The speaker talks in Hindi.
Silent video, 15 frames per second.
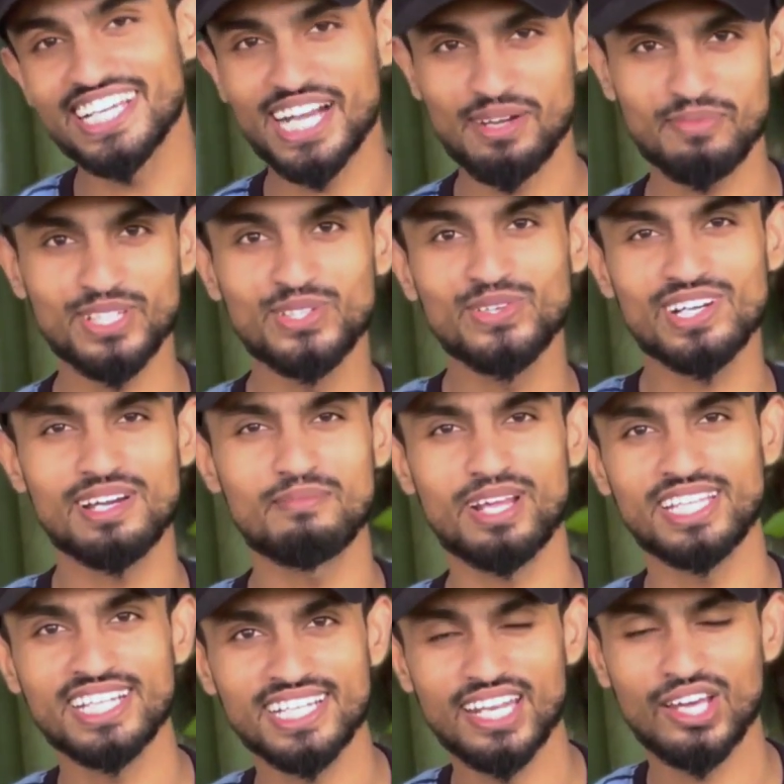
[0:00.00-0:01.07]
यहाँ पे दो कैमरा
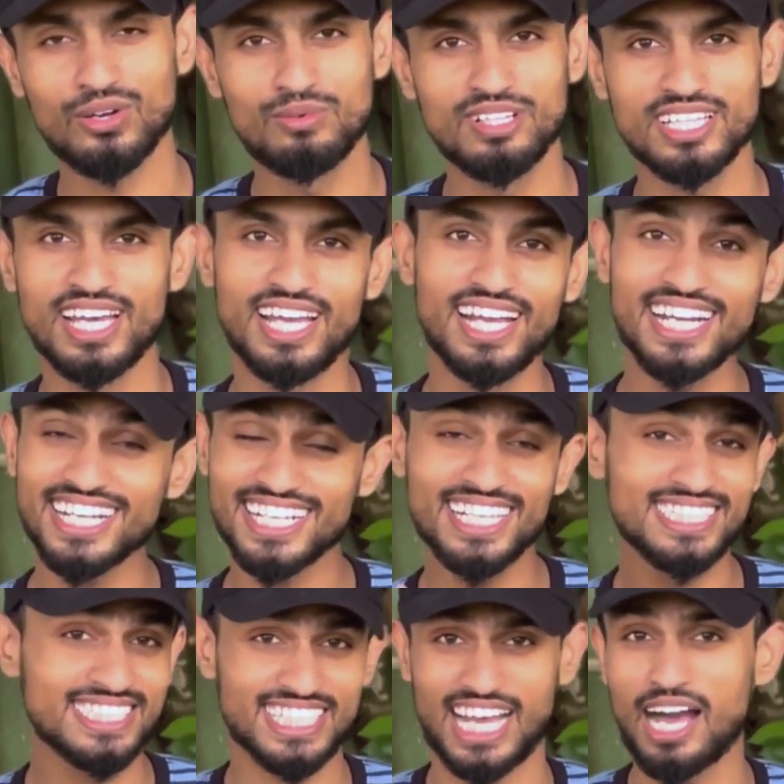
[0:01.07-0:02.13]
देखने को मिलता है एंड कई
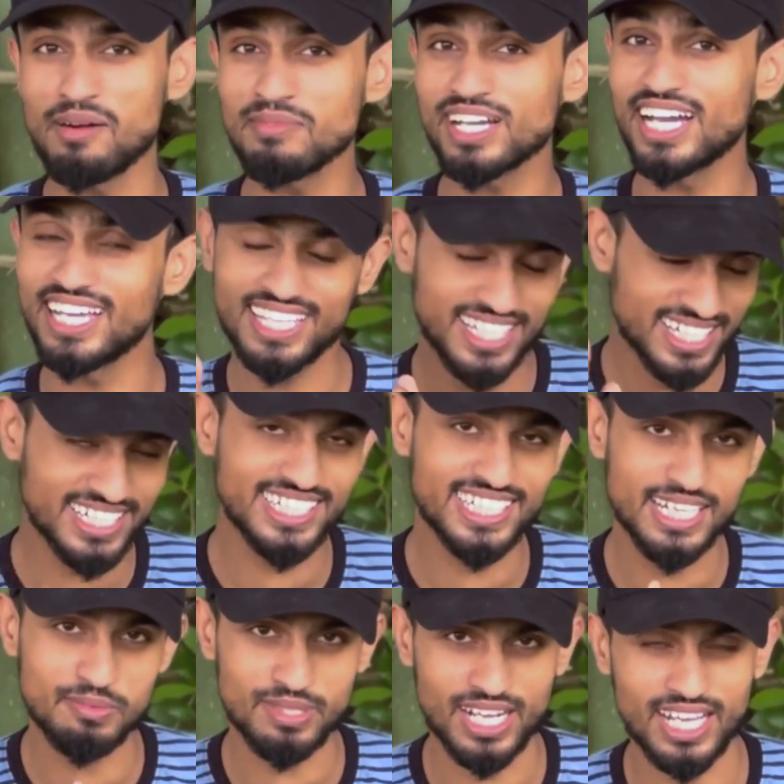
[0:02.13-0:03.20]
काम का एक ही
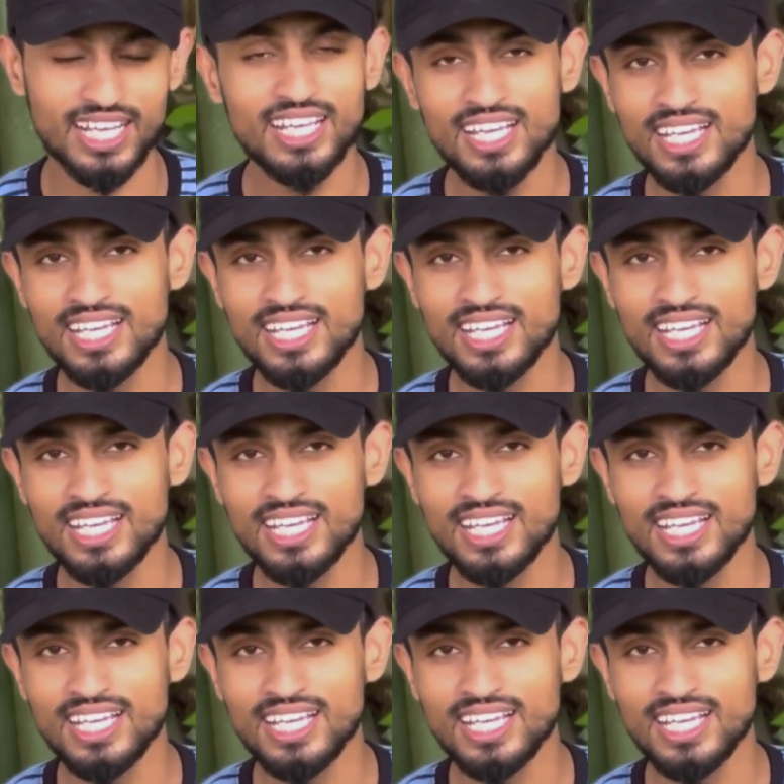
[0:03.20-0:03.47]
कैमरा है